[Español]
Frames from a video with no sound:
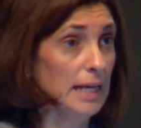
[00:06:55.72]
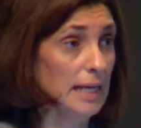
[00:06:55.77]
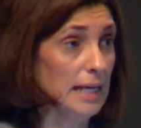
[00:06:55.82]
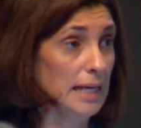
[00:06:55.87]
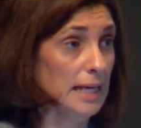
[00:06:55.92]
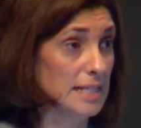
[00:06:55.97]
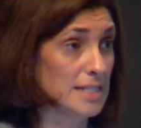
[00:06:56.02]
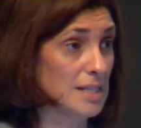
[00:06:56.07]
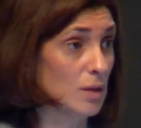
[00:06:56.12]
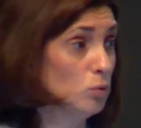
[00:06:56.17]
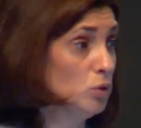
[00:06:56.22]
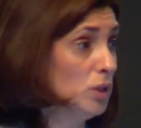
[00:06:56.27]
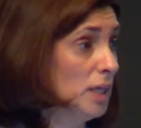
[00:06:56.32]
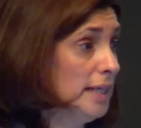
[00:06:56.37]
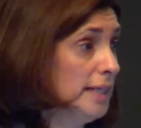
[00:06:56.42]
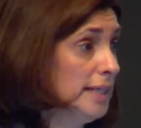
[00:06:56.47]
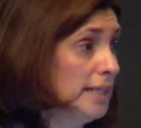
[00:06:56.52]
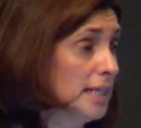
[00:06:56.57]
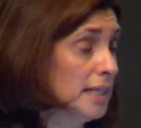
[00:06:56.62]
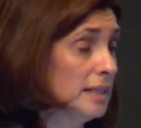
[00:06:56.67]
La segunda
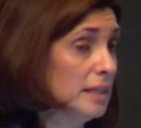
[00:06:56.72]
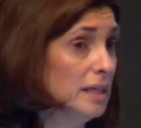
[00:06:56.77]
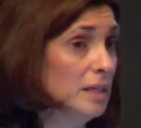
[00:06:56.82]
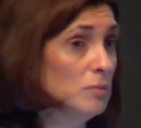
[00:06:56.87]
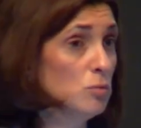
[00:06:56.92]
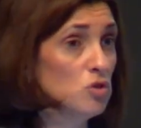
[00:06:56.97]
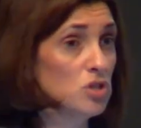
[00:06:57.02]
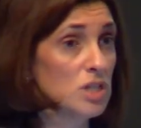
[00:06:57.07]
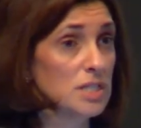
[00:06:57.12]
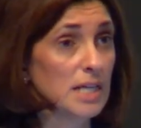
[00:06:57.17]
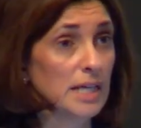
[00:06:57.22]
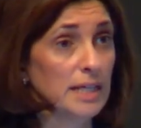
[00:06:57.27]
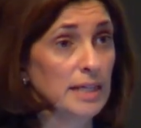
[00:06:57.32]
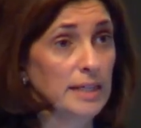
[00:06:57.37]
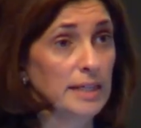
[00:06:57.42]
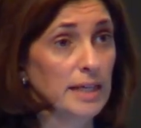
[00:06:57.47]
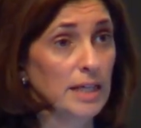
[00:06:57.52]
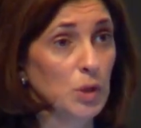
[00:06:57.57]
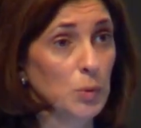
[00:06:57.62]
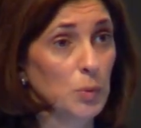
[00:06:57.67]
línea que tenemos es la
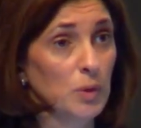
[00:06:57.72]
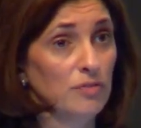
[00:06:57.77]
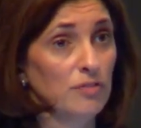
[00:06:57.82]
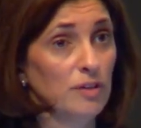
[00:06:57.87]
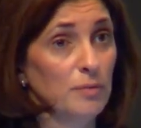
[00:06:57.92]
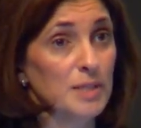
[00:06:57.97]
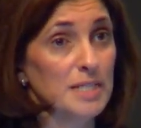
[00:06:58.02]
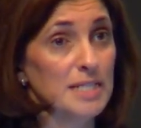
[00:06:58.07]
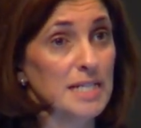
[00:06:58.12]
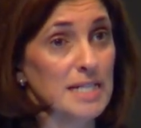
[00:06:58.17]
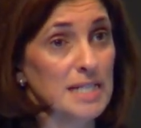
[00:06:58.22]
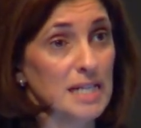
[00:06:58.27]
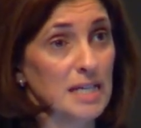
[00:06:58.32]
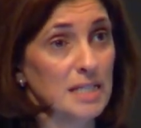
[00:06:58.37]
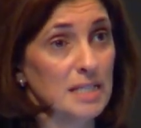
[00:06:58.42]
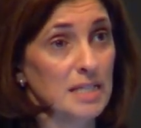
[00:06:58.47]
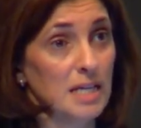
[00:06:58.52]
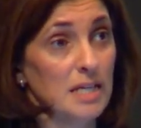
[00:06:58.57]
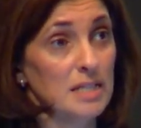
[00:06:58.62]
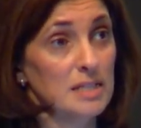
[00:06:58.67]
línea UBF Business
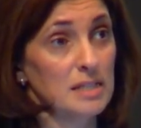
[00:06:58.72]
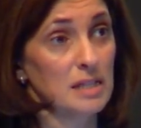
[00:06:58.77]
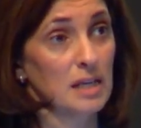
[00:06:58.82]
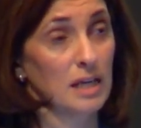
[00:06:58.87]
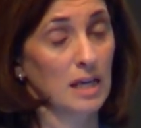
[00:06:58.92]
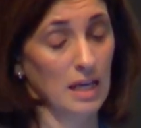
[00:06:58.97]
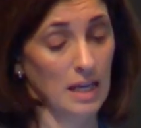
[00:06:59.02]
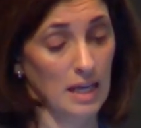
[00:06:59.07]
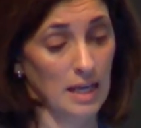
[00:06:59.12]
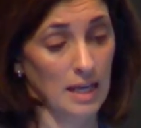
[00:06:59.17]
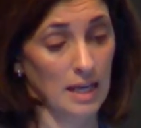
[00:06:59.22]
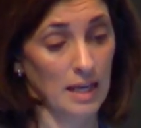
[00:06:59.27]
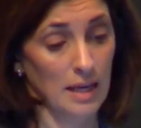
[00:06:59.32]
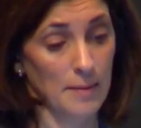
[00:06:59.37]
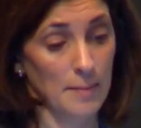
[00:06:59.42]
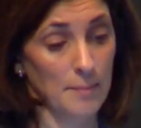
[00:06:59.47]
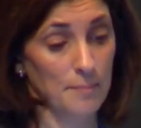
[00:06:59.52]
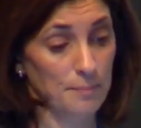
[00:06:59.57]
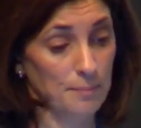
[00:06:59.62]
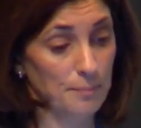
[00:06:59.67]
Angels.
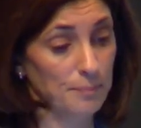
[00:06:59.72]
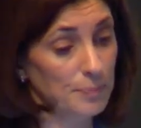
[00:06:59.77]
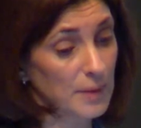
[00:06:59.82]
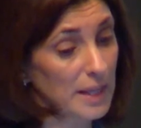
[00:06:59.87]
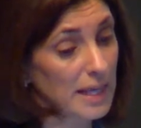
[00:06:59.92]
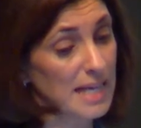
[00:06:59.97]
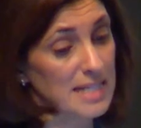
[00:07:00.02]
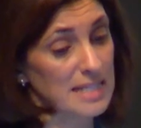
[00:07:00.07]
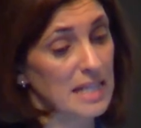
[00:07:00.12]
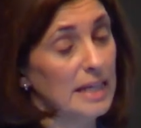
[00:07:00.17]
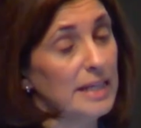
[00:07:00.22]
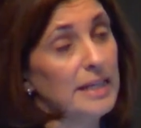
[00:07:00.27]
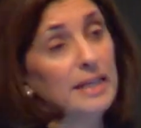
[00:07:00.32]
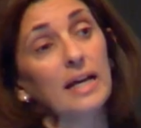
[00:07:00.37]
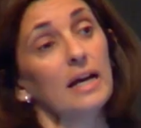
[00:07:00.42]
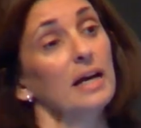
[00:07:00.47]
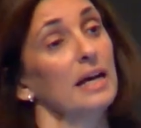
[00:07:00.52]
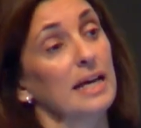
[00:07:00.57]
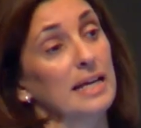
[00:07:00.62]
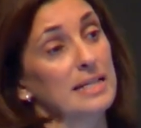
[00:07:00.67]
Eh, esta
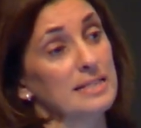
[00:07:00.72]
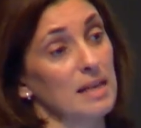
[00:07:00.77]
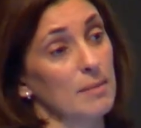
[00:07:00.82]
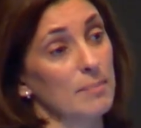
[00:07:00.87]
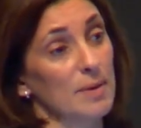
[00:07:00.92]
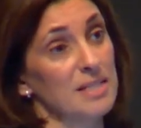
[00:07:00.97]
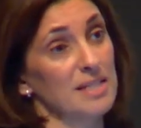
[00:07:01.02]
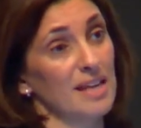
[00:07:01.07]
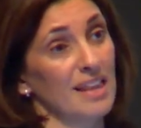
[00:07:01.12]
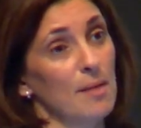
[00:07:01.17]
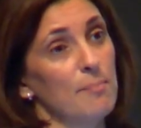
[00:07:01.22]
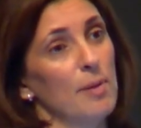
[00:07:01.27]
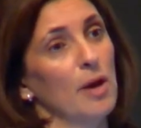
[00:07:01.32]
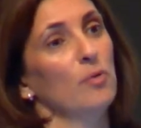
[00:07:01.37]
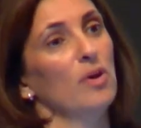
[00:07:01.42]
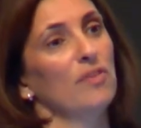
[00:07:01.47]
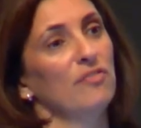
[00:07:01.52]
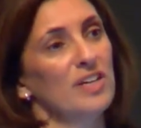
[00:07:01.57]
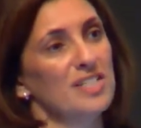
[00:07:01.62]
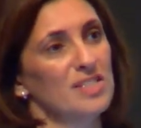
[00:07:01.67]
línea está pensada
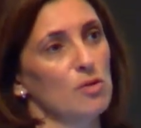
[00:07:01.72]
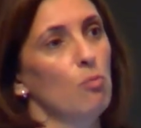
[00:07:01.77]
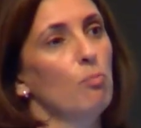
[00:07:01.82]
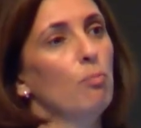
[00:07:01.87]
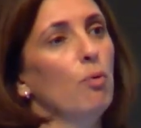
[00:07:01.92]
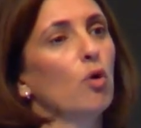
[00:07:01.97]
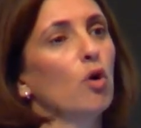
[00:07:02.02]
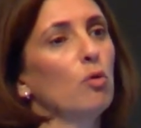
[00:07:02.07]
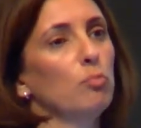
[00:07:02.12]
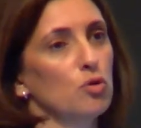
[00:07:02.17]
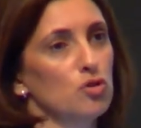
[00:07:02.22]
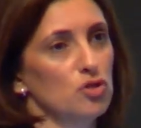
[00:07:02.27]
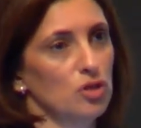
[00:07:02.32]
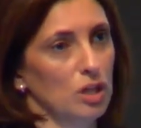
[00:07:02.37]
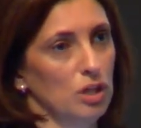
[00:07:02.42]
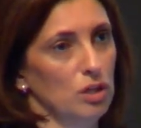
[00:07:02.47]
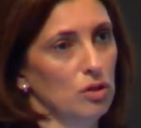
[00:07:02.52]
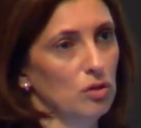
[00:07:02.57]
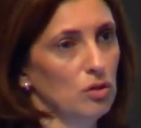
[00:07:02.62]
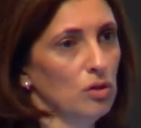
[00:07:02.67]
para una fase un poco
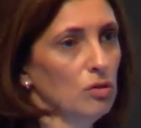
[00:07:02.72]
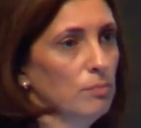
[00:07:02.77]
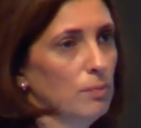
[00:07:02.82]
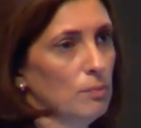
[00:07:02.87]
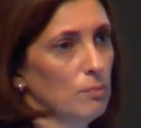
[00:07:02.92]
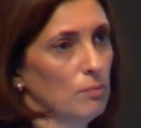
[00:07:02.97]
posterior,